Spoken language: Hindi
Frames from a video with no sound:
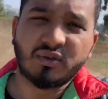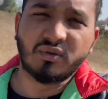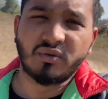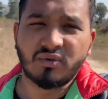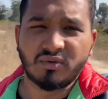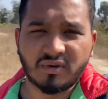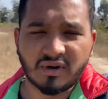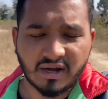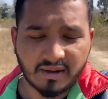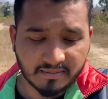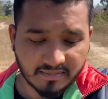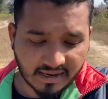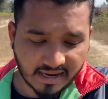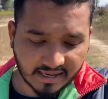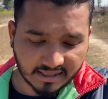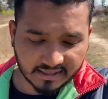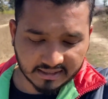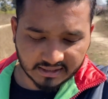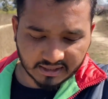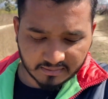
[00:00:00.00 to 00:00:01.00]
तो हम
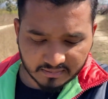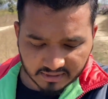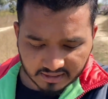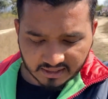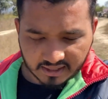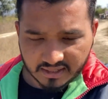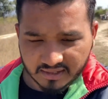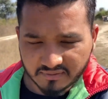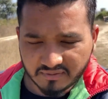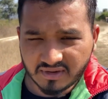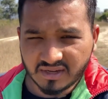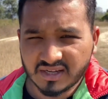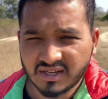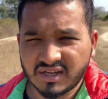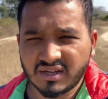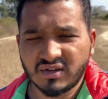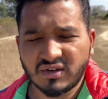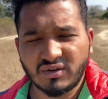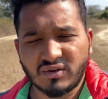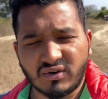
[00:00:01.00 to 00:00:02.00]
आगे की तरफ निकल रहे हैं
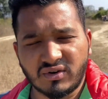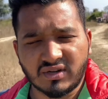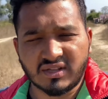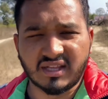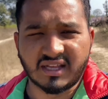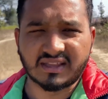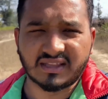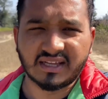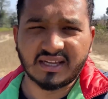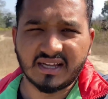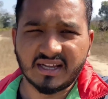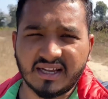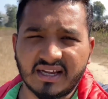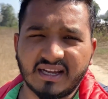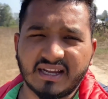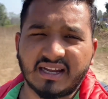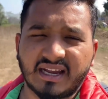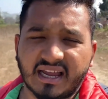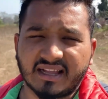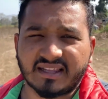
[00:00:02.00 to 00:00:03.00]
अभी और देखते
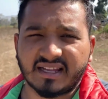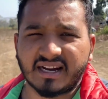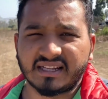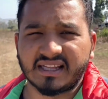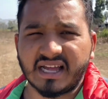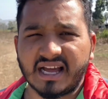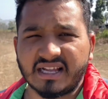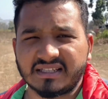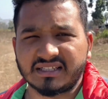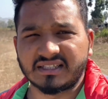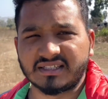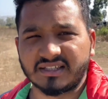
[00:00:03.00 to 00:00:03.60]
हैं कैसा रहता है आज का